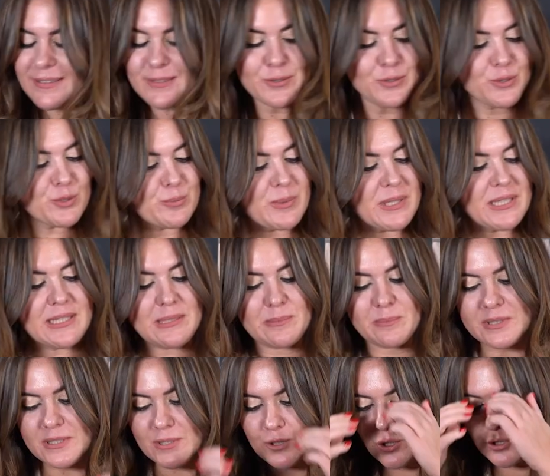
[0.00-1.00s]

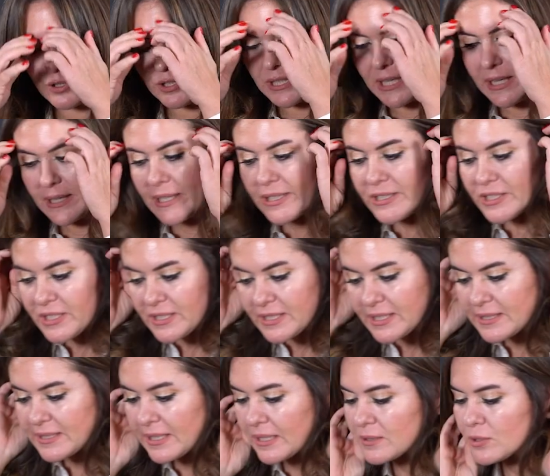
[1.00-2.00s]
hurmalarımızı rondodan
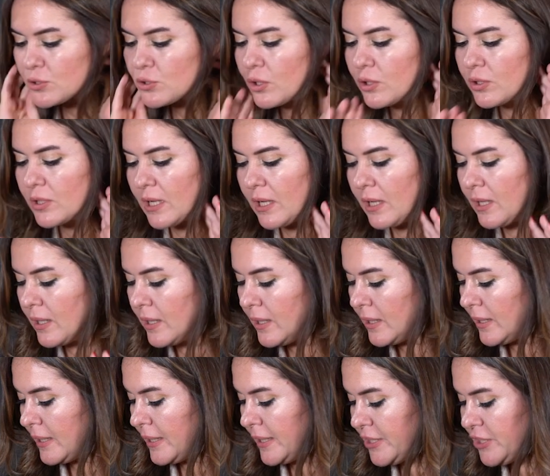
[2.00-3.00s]
geçirdikten sonra
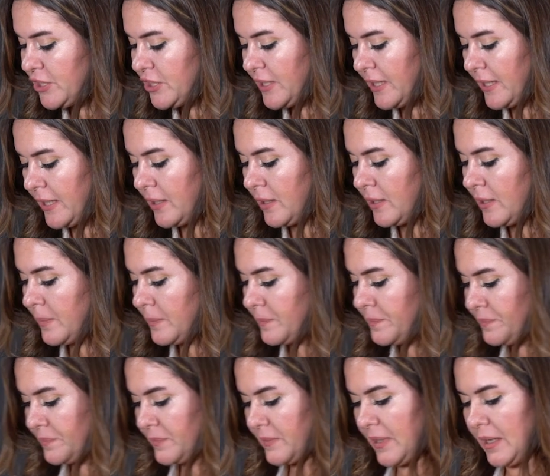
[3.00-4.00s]
içine
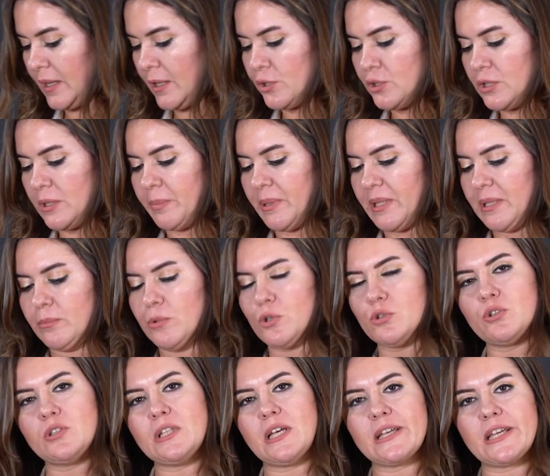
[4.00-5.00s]
daha önce benim
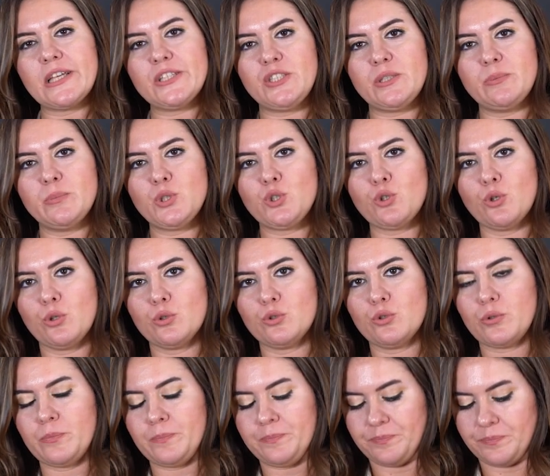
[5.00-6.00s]
rondodan geçirmiş
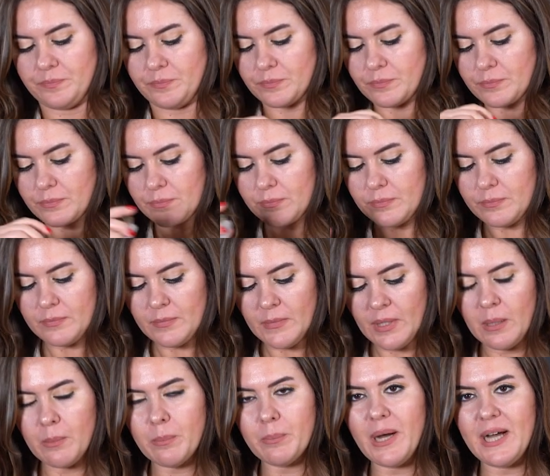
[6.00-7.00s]
olduğum
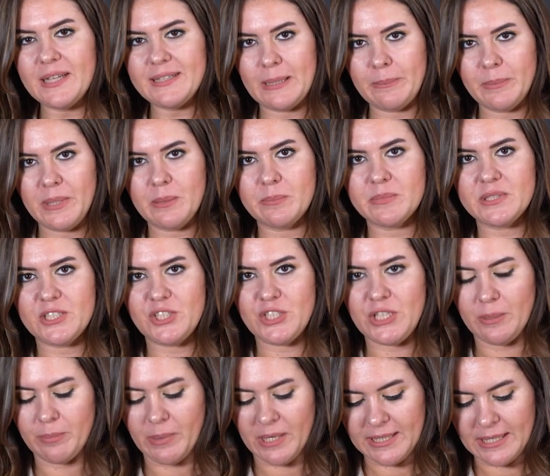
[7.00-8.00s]
bademlerimizi,
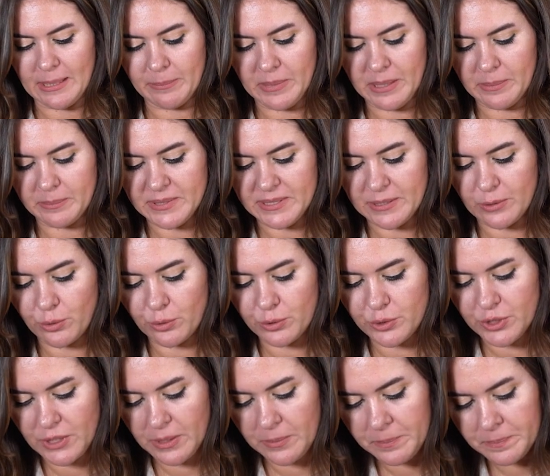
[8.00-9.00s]
çiğ bademlerimizi
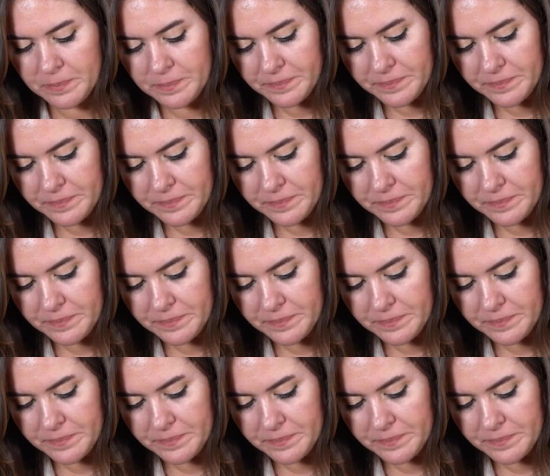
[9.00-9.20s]
koyacağım.